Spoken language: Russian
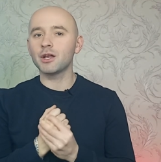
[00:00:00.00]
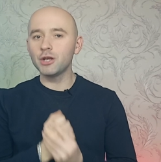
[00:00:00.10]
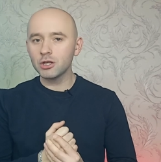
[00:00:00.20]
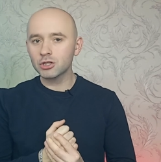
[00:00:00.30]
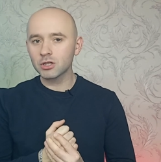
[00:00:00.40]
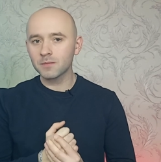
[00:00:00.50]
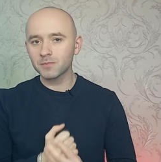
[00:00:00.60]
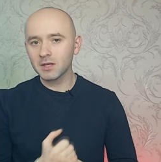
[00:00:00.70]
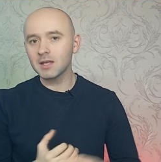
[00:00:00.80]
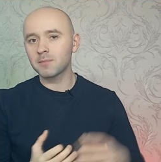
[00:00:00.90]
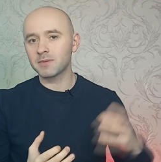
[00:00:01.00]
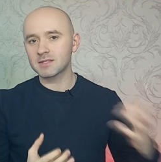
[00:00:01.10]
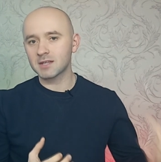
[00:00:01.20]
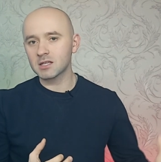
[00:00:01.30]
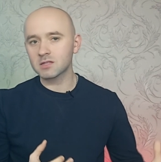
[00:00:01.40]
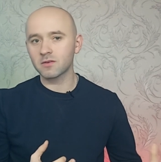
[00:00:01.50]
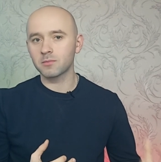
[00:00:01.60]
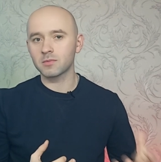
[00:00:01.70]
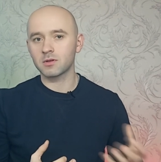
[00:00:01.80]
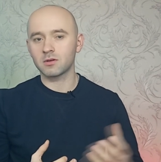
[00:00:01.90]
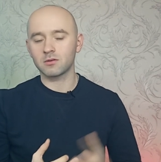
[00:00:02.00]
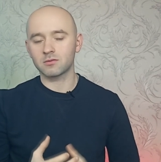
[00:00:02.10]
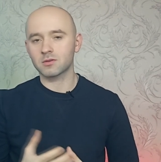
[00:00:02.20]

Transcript: лично или посредством э,